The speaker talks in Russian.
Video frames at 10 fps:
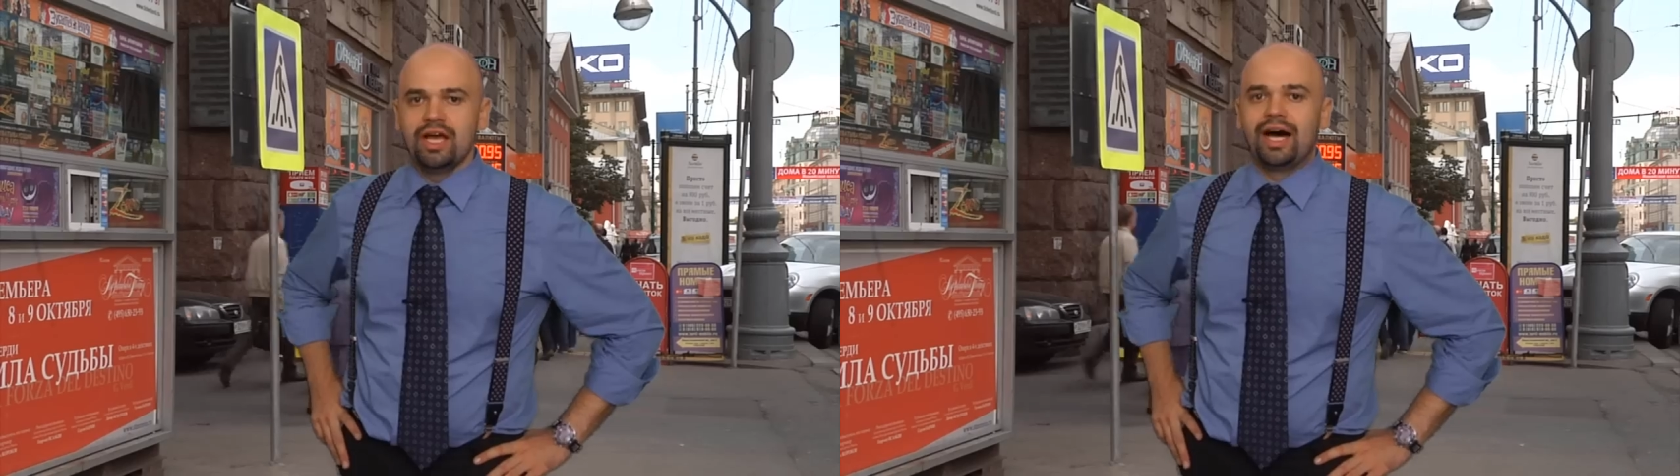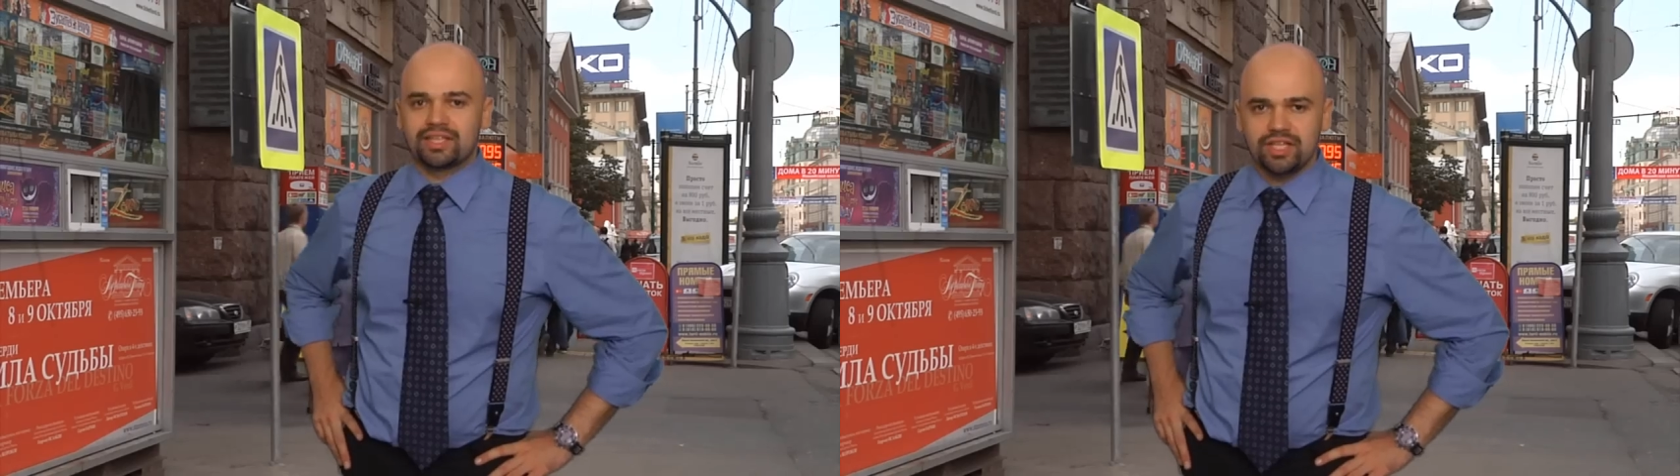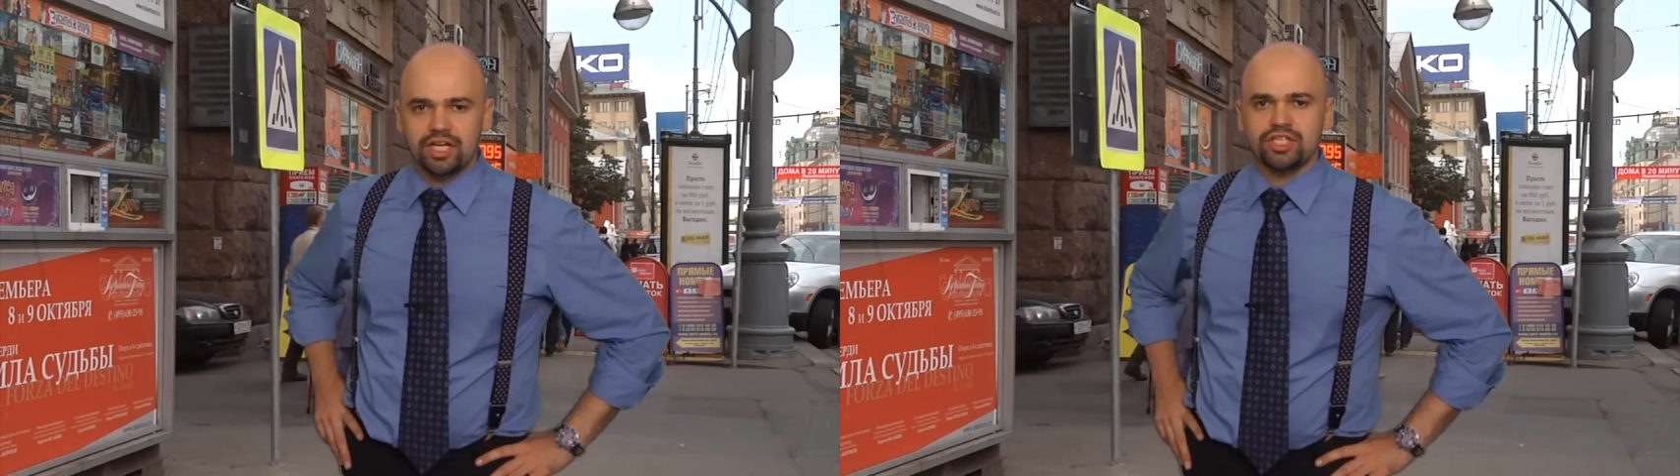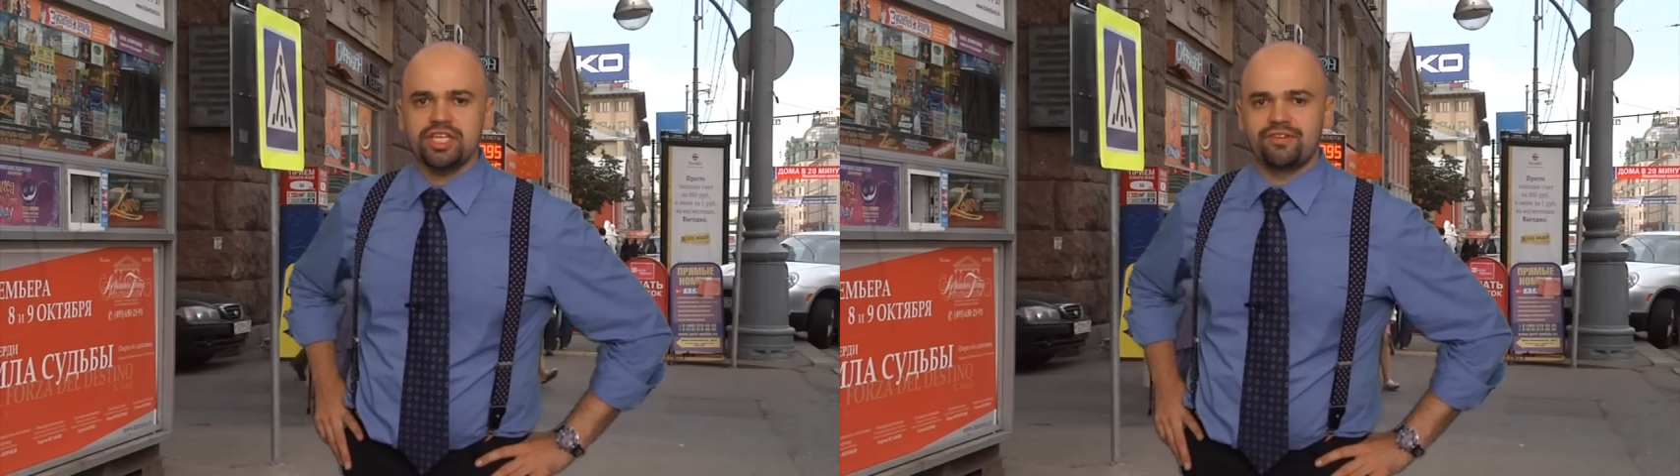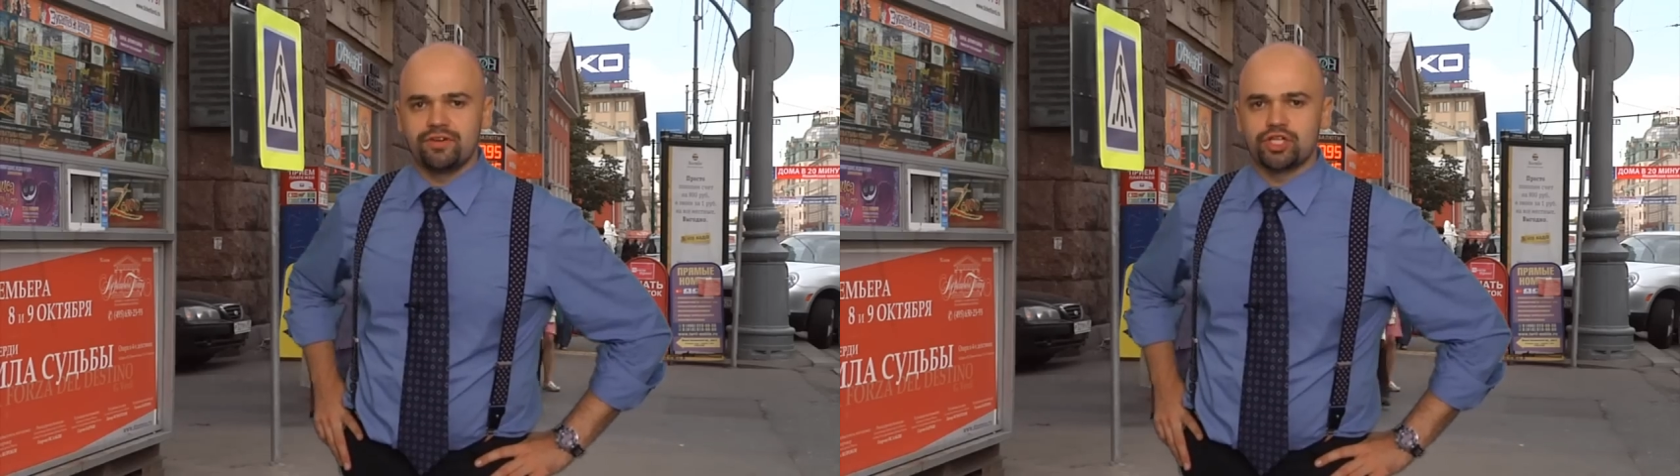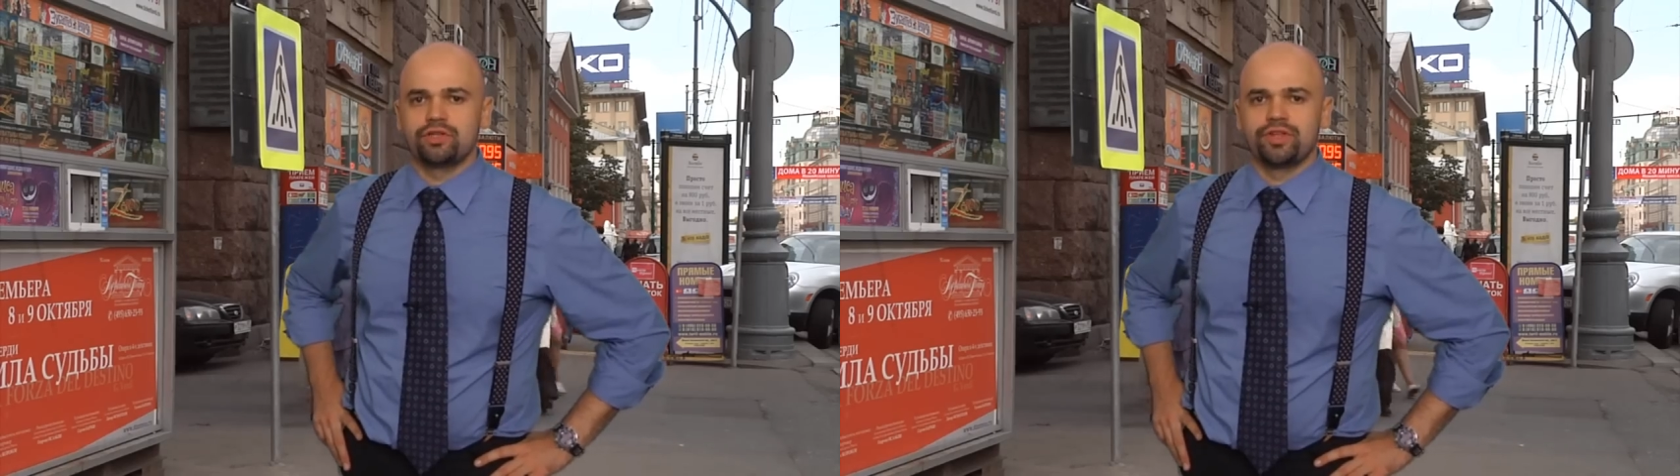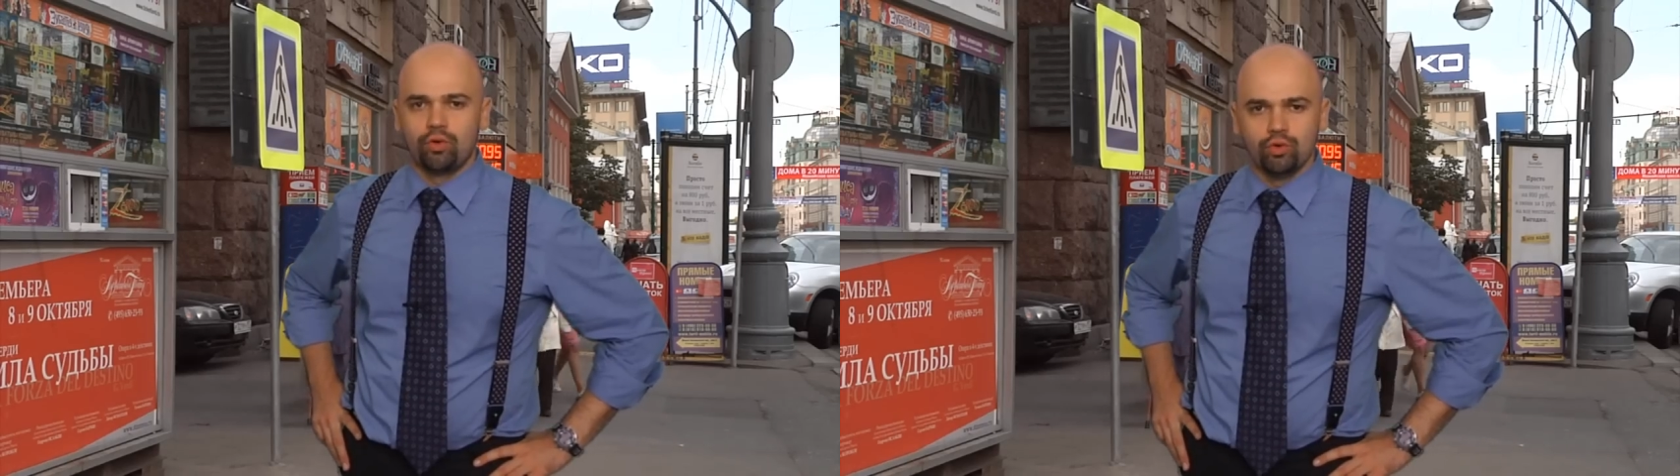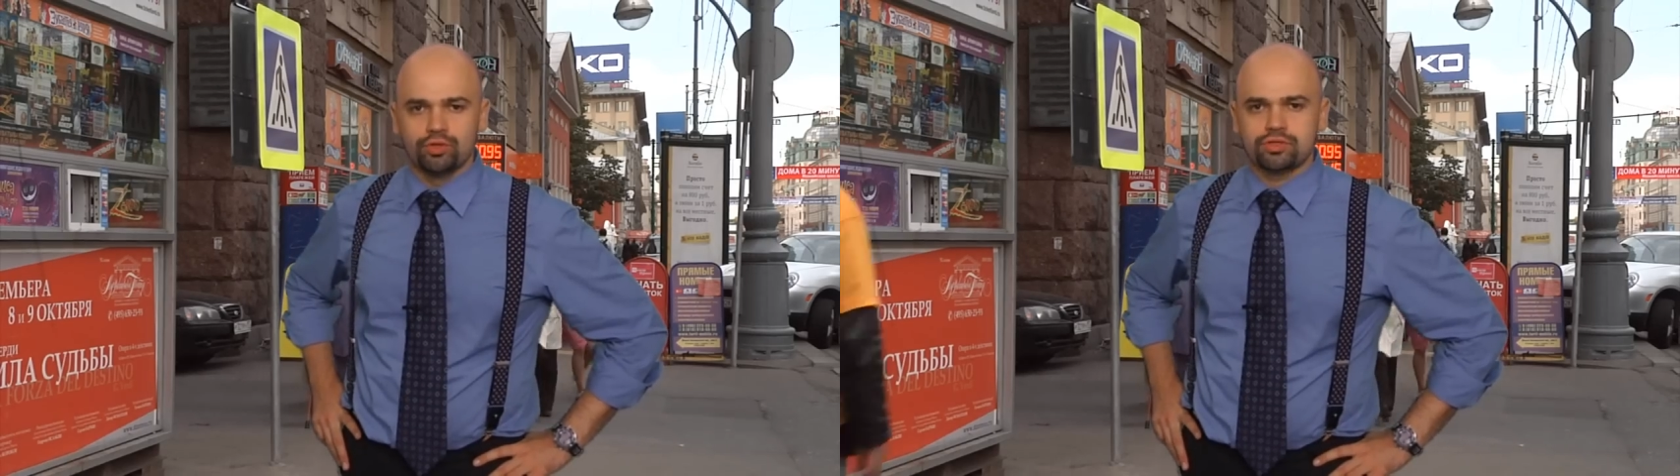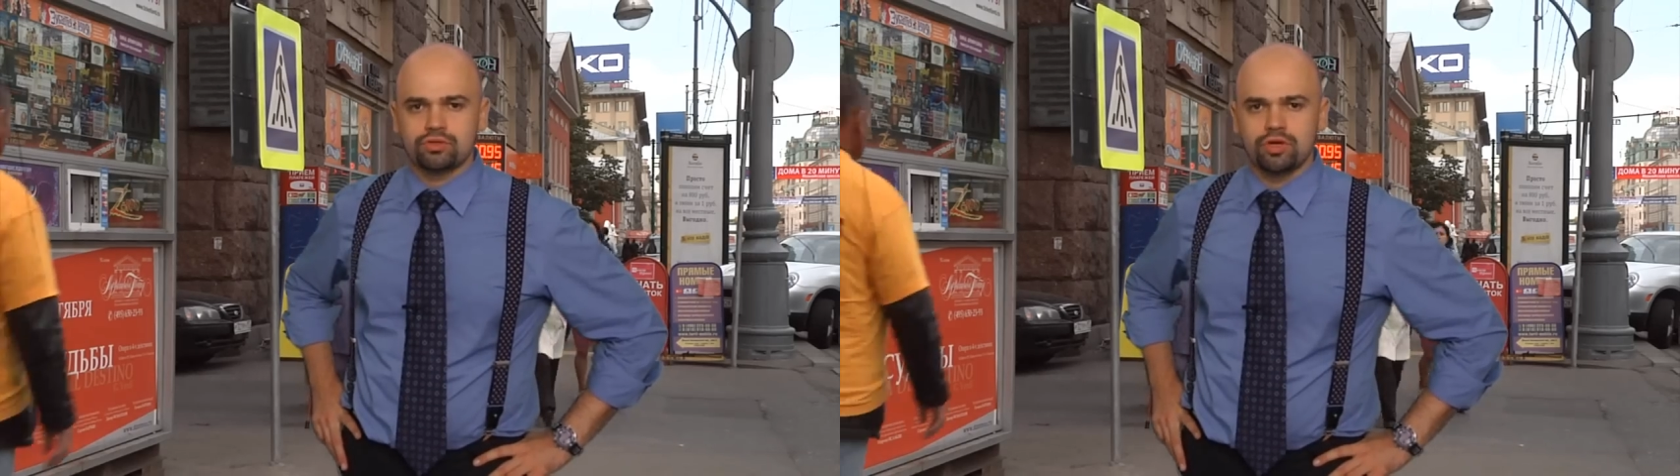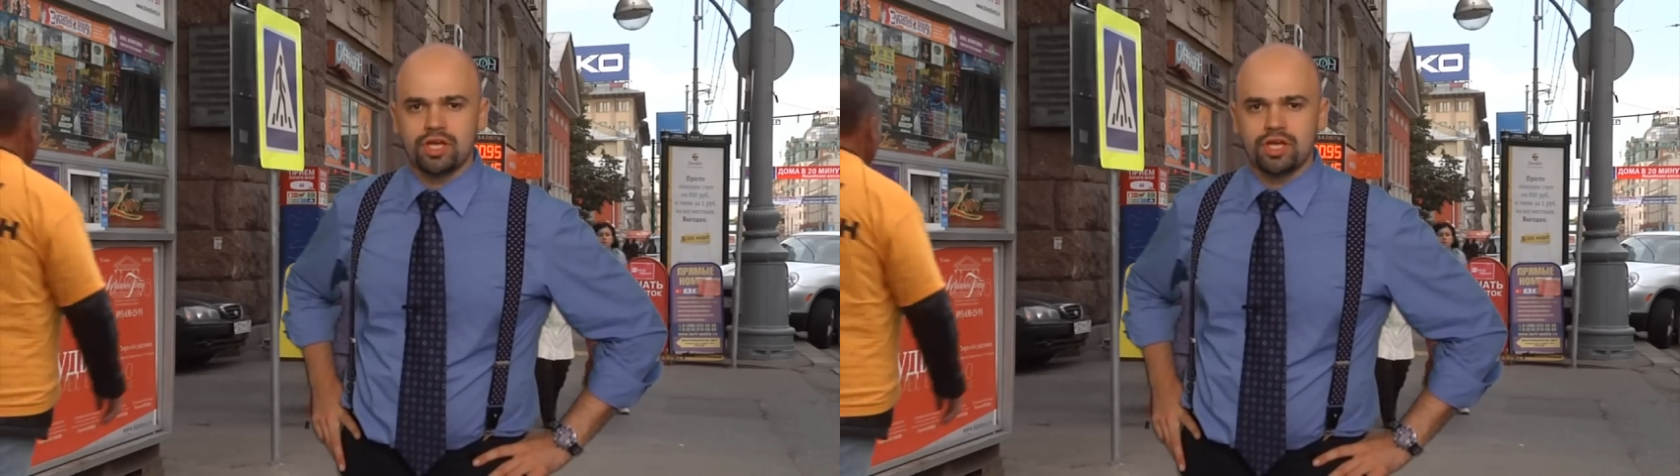Однажды я вышел на улицу